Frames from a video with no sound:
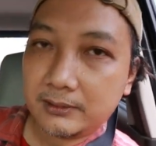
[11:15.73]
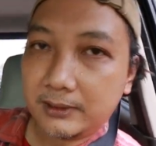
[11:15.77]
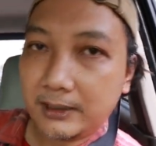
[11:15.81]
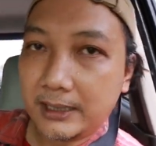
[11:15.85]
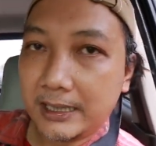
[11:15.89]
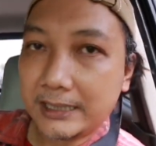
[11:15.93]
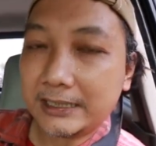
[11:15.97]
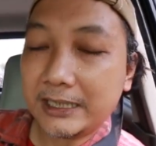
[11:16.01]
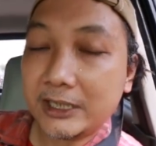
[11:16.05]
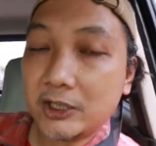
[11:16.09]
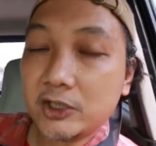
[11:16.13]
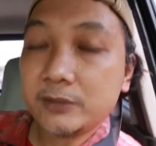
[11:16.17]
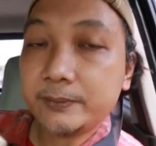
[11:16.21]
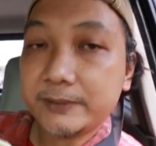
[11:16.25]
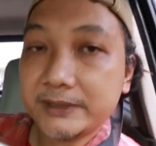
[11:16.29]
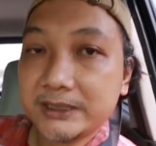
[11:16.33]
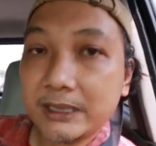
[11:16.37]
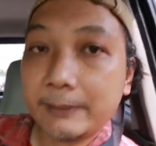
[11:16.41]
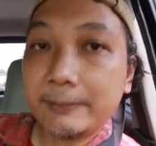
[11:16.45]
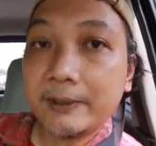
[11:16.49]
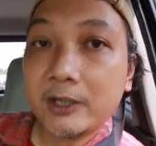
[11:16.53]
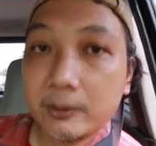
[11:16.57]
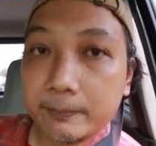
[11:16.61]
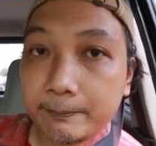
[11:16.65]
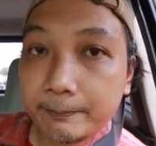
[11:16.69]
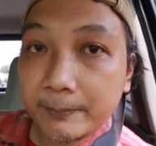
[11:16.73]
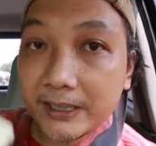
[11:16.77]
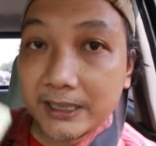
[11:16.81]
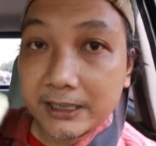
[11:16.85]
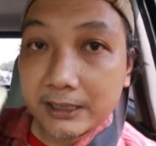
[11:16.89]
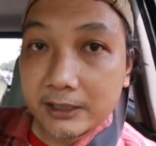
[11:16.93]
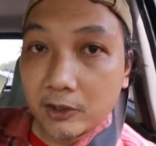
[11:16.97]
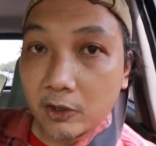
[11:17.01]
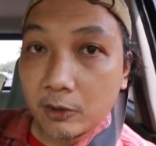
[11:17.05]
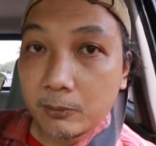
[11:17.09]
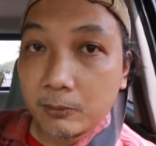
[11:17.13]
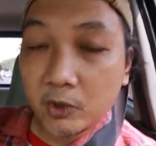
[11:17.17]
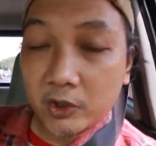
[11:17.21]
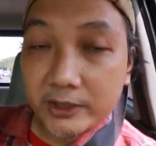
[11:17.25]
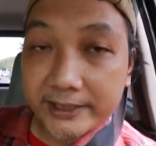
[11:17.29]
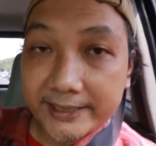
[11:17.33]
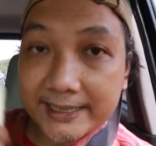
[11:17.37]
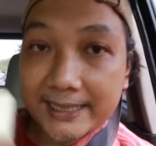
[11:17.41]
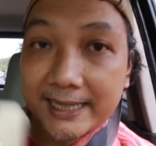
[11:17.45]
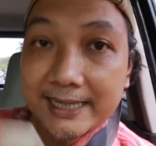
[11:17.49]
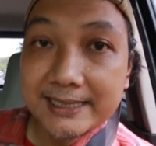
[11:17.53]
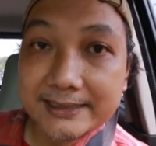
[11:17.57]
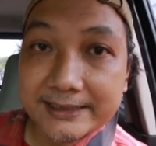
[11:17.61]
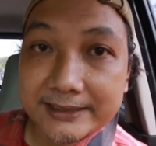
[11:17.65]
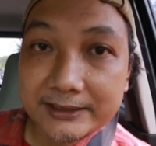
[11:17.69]
Anda harus bisa
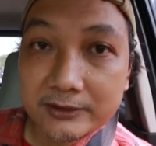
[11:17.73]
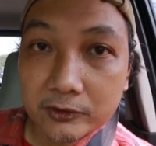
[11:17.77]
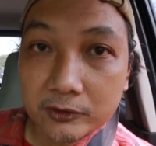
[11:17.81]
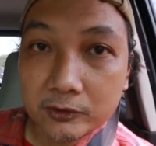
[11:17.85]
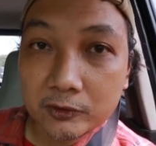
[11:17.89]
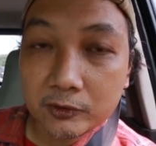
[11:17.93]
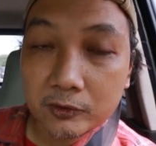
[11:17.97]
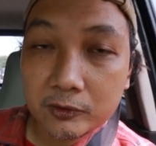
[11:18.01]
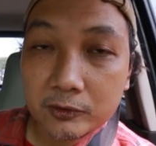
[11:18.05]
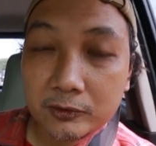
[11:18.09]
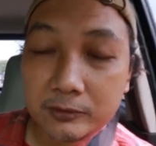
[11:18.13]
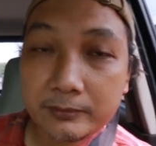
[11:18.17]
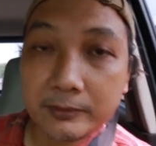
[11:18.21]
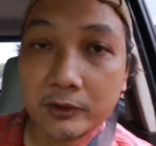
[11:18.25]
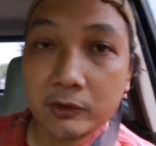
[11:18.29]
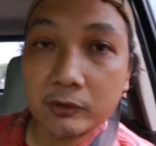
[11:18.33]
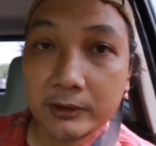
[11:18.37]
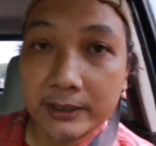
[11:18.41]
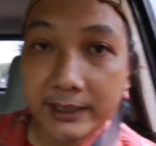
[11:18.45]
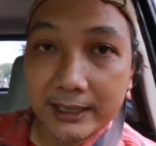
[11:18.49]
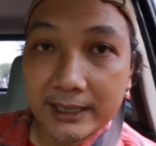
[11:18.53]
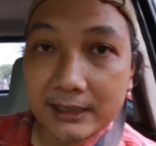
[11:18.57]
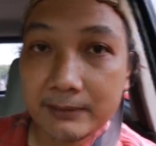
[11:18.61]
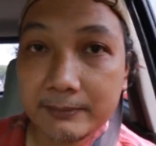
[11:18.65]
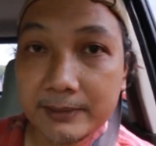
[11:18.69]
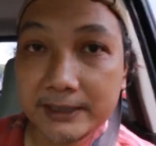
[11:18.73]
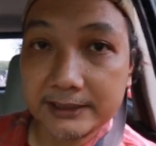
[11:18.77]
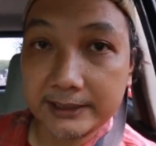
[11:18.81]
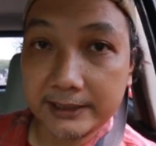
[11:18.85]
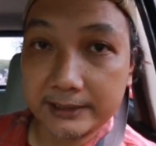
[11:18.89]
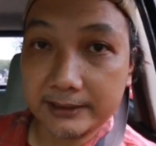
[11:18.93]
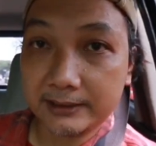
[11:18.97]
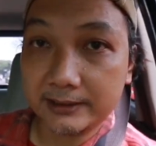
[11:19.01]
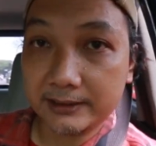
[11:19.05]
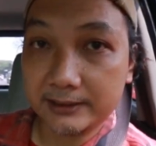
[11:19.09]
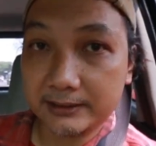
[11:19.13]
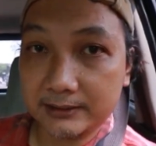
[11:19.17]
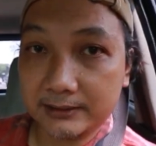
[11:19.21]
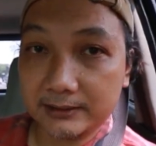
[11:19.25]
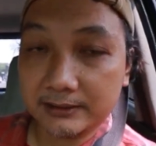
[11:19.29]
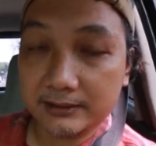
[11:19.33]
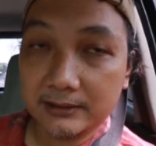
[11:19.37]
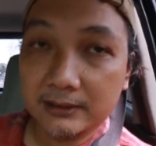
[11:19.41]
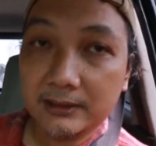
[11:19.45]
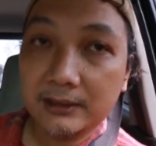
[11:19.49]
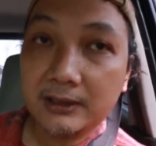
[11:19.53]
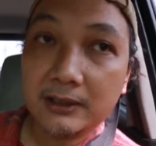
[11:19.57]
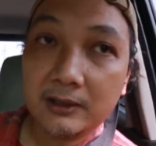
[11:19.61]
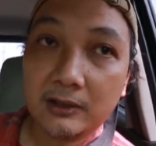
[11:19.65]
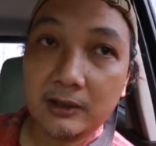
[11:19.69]
berkomunikasi dulu menggunakan bahasa Inggris.
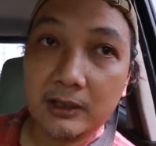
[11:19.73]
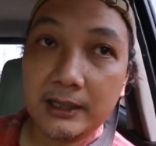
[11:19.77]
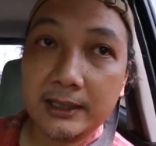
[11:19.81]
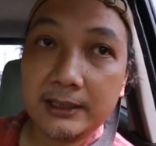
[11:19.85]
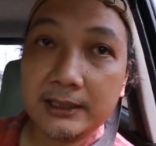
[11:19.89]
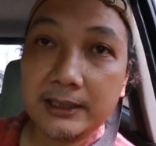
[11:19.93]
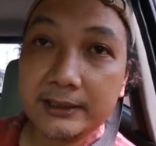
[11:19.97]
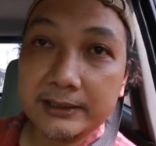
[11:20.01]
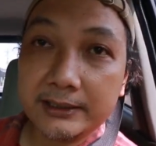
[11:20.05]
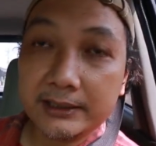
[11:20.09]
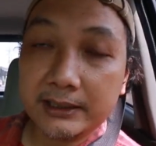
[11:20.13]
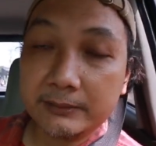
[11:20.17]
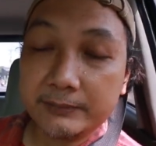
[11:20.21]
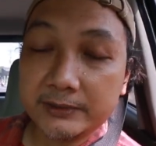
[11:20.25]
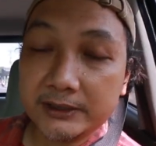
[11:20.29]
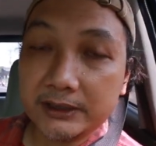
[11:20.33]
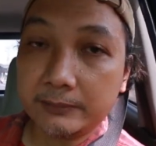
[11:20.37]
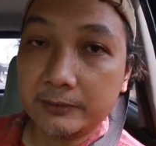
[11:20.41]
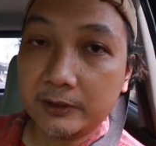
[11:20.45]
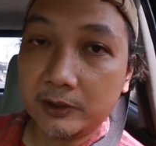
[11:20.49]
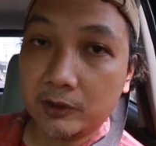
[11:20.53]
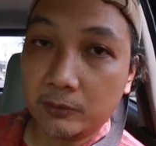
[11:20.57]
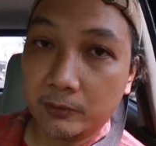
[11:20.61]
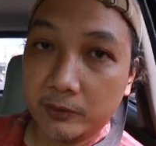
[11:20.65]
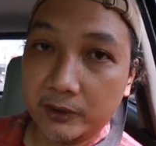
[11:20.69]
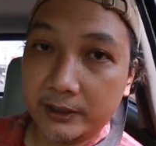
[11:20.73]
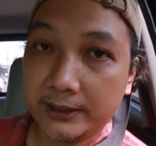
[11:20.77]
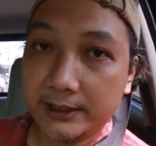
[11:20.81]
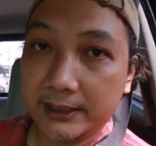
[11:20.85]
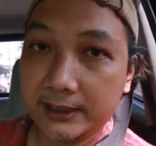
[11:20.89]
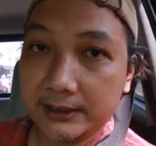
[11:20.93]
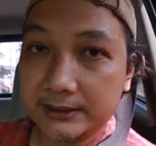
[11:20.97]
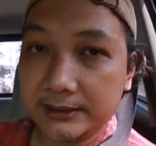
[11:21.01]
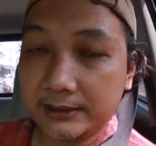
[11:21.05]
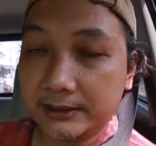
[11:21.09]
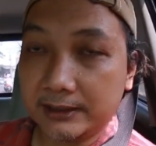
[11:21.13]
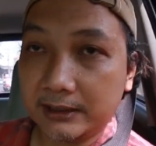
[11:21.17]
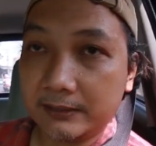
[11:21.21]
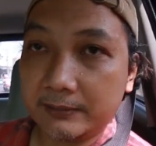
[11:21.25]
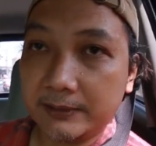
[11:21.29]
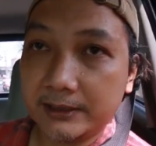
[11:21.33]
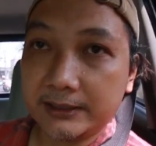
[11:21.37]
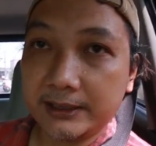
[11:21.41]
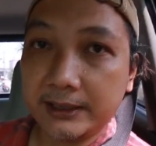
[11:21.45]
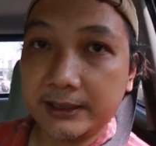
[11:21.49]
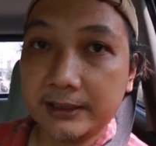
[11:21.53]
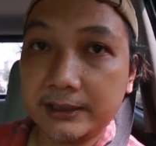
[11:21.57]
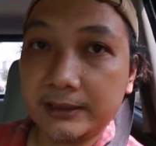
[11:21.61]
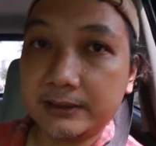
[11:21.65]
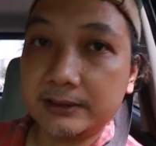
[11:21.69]
Kalau Anda tidak bisa berkomunikasi dengan
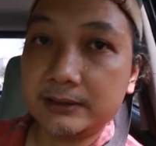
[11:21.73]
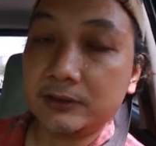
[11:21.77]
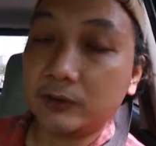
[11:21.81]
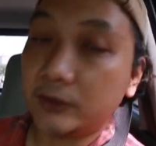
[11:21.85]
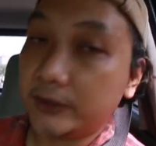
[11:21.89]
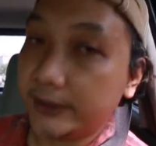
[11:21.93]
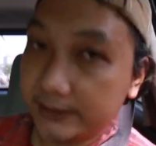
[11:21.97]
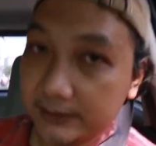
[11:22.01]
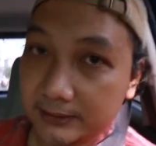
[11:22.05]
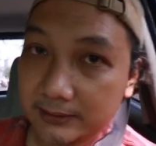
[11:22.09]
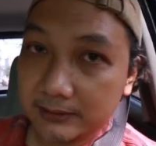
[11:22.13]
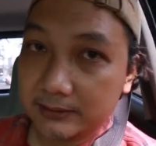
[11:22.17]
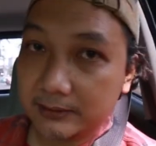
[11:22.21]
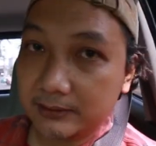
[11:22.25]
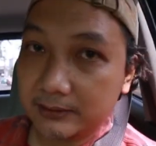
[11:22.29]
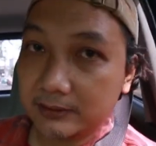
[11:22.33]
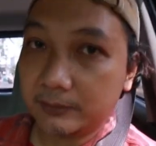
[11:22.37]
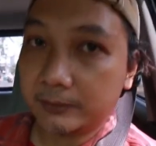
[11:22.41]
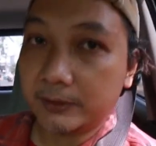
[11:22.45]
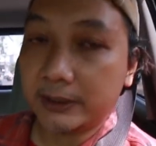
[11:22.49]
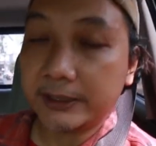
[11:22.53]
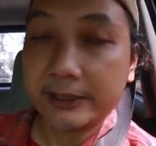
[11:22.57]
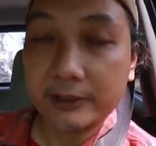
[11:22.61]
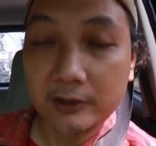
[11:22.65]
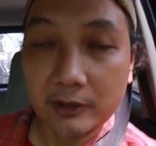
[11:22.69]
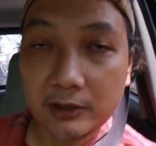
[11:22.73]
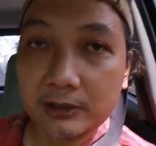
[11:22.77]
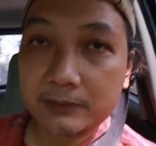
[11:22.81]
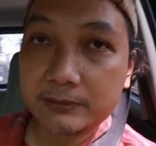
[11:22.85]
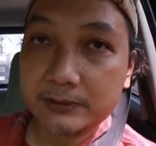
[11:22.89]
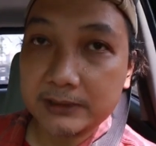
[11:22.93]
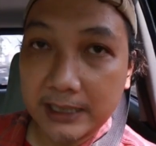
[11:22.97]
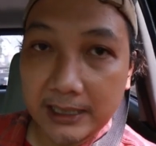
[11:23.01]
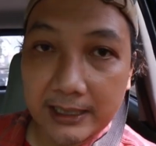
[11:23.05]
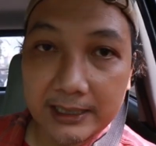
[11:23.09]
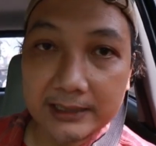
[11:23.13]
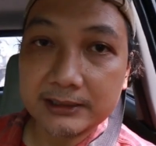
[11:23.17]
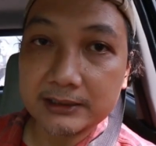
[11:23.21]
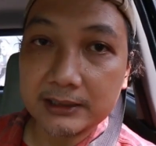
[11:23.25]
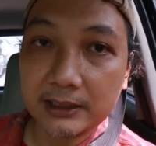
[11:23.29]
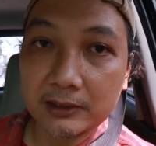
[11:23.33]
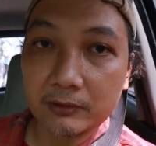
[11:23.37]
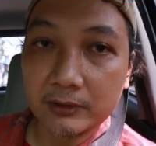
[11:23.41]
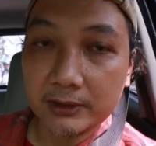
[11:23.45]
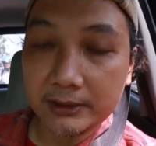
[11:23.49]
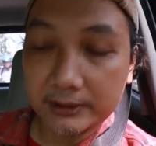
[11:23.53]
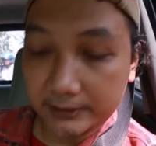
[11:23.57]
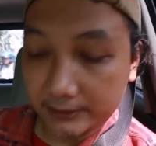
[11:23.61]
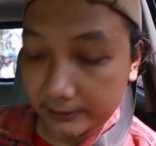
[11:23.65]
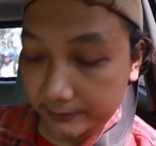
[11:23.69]
bahasa Inggris, sulit. Human error akan selalu
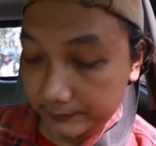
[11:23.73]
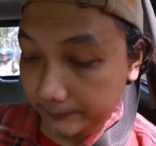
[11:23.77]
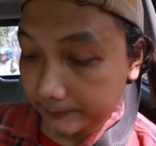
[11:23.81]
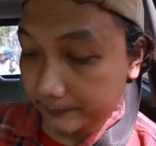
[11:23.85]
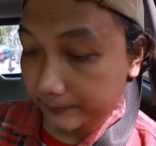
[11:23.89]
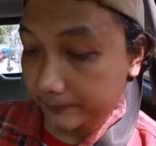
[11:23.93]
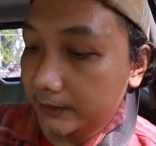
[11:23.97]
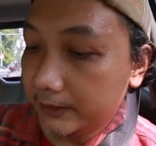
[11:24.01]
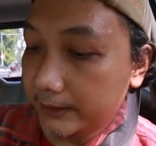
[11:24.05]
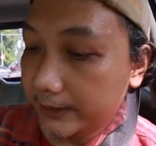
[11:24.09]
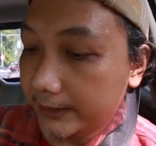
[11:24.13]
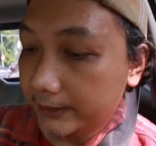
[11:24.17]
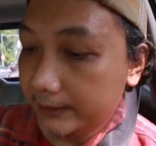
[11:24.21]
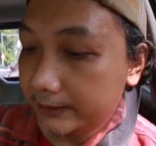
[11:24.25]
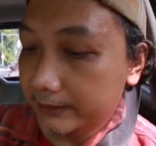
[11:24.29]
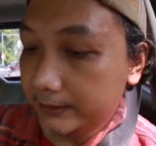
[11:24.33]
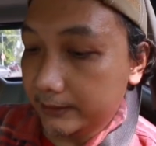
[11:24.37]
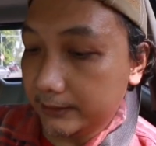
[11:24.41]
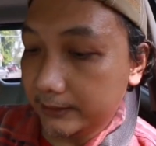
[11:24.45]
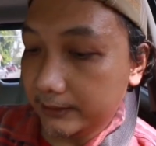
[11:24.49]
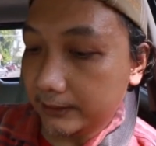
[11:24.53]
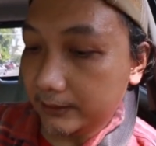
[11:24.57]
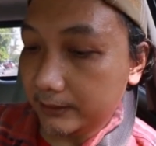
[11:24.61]
ada. Dari